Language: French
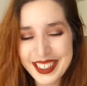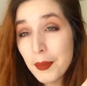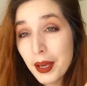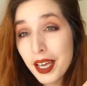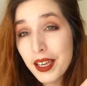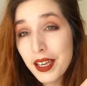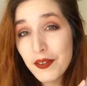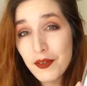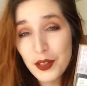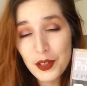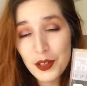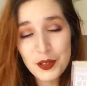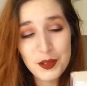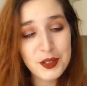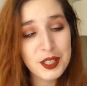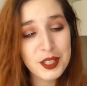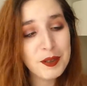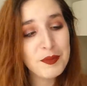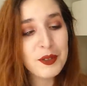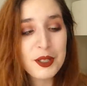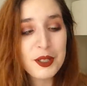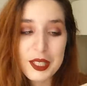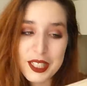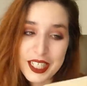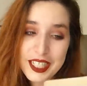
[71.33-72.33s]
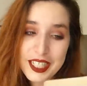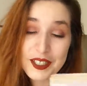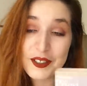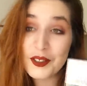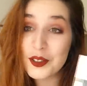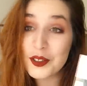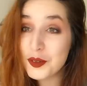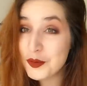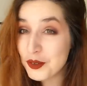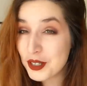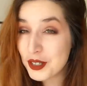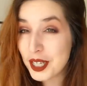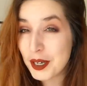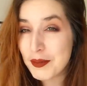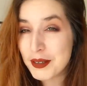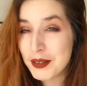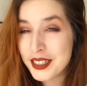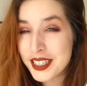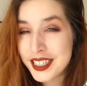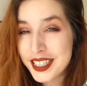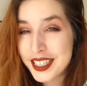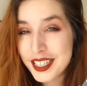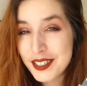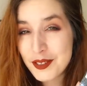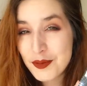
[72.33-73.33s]
Bref, tout ça pour dire que ce bouquin
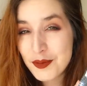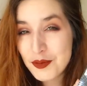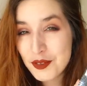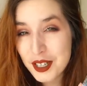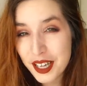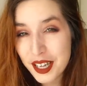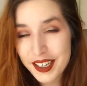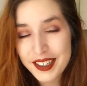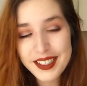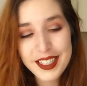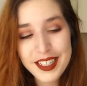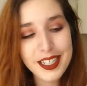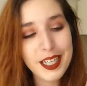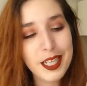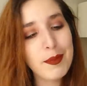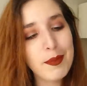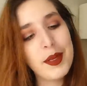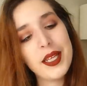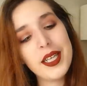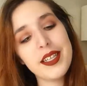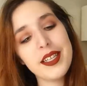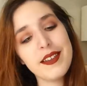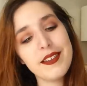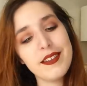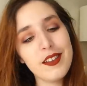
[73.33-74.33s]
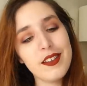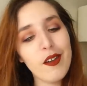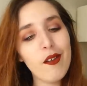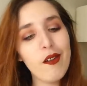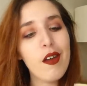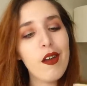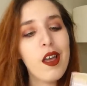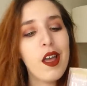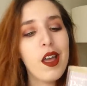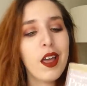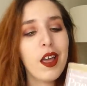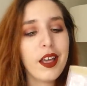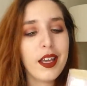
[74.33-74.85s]
m'intriguait depuis un sacré paquet de temps,